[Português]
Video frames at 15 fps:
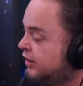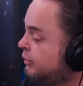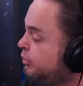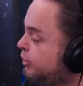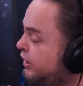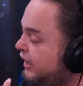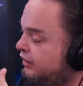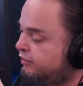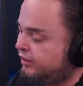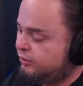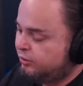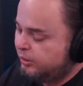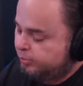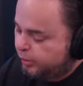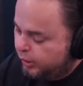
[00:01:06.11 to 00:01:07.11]
porque ela fez
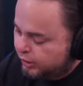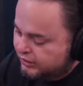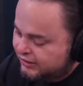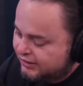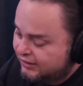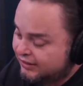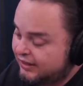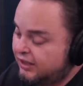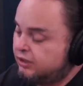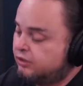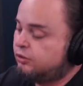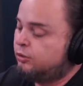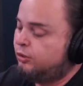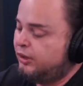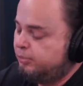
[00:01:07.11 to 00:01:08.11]
uma hipótese, testou a